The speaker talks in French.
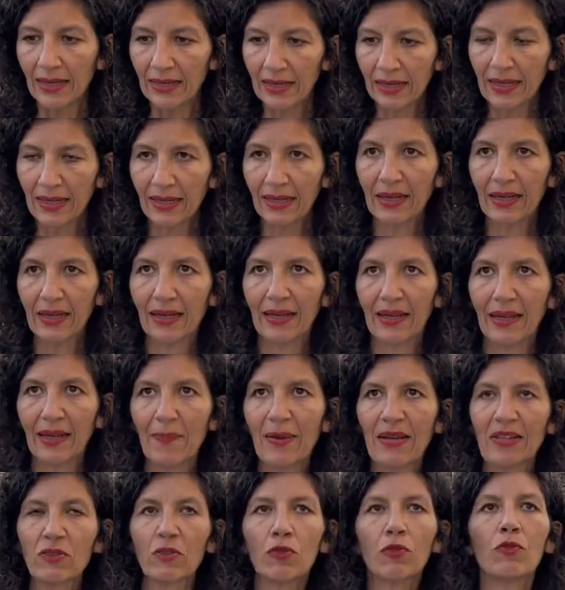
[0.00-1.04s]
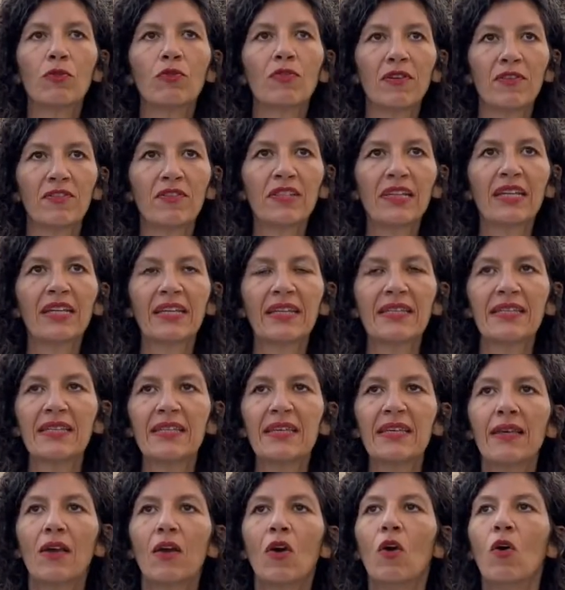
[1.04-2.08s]
les, personnes qu'on fait venir
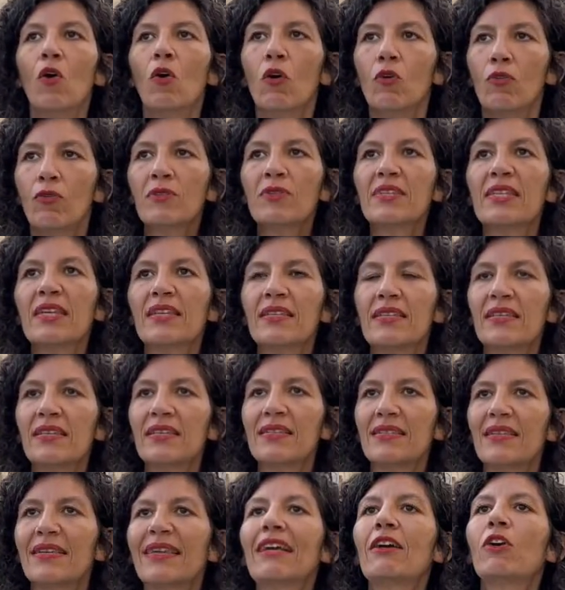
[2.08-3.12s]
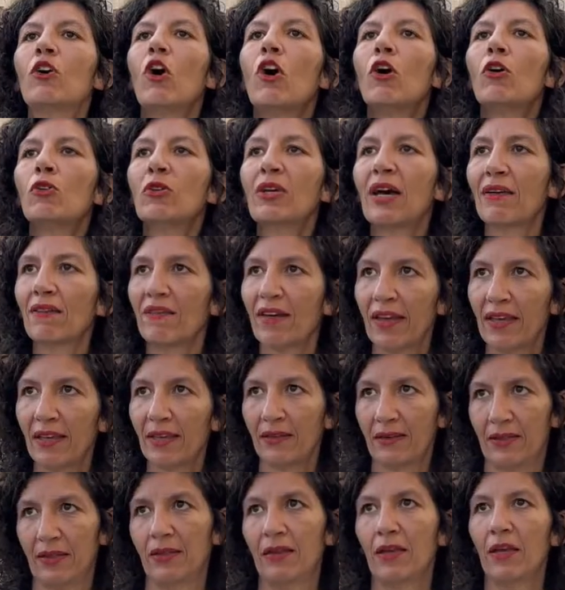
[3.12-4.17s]
ici, au fond, c'est des corps au travail.
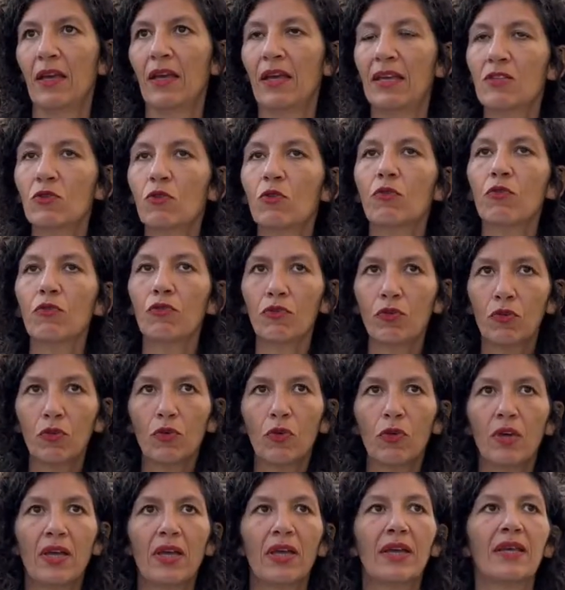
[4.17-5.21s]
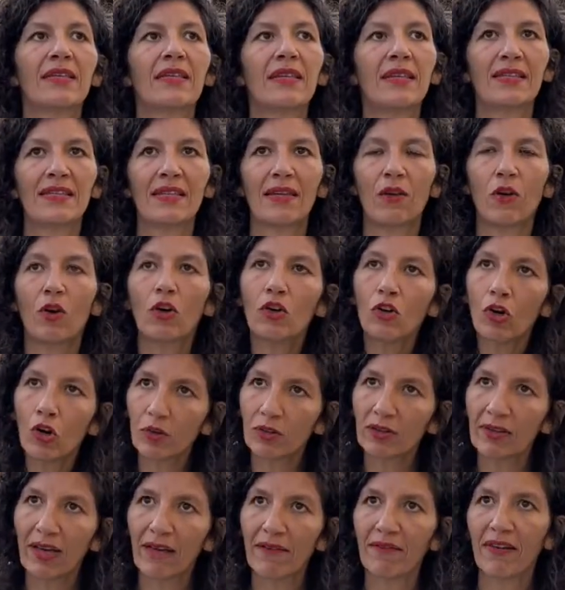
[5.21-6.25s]
Hein. Et ce qu'on veut, c'est leur corps au
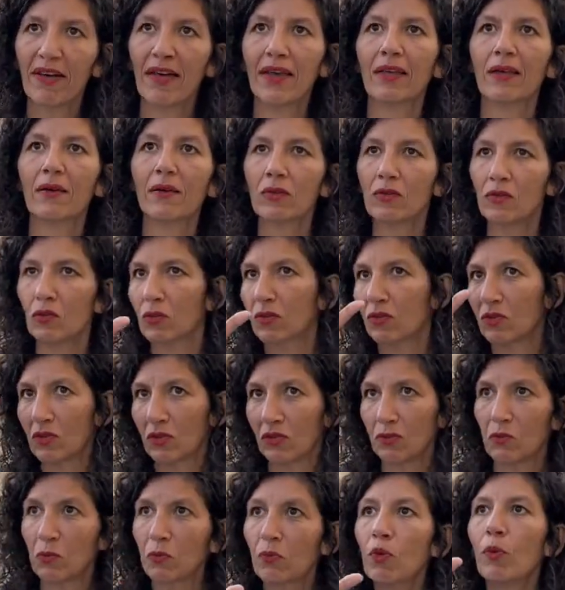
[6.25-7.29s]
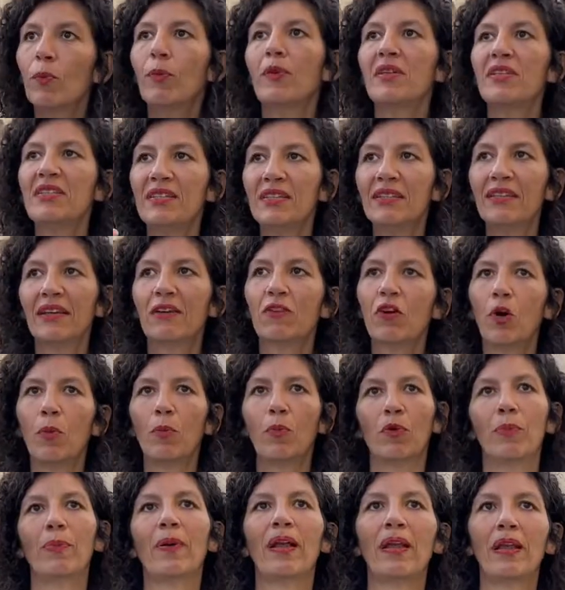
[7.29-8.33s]
travail, hein, une biopolitique des corps
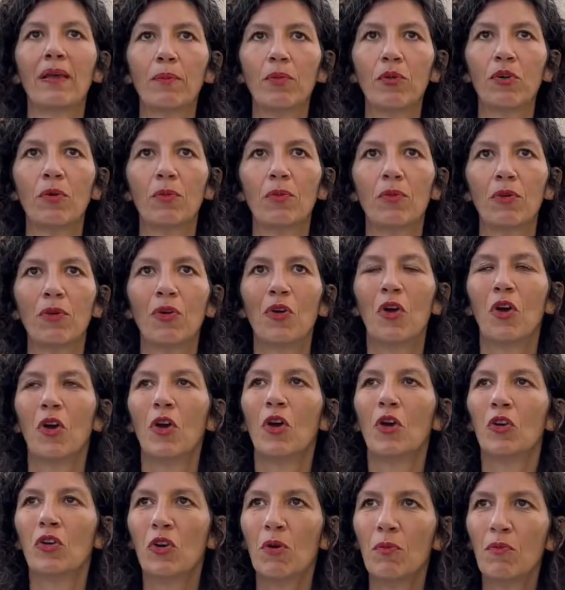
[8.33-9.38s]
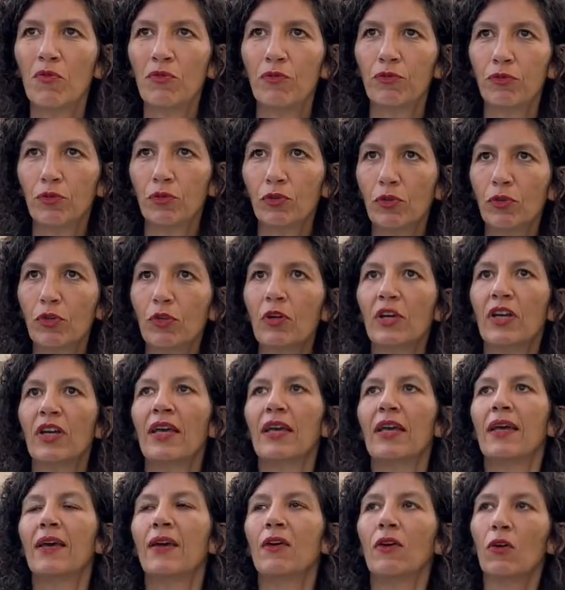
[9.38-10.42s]
pour parler un peu comme, euh, Foucault,
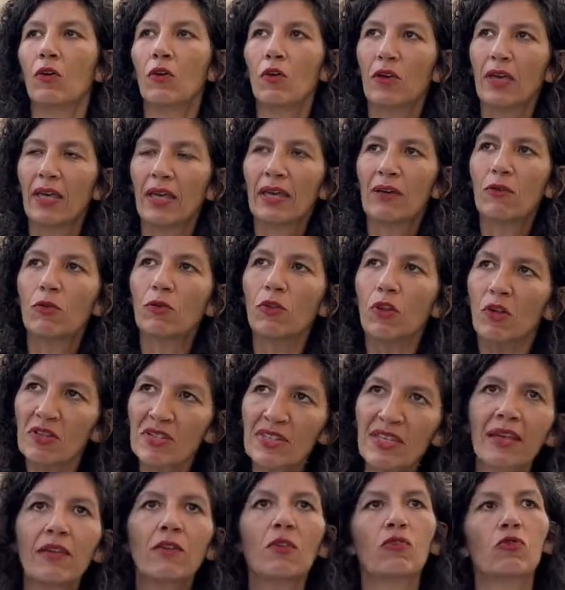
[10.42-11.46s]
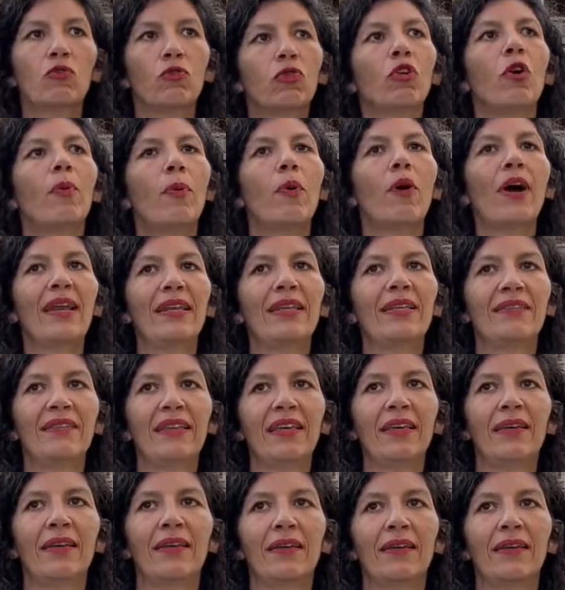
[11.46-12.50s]
euh, qu'on insère dans une temporalité,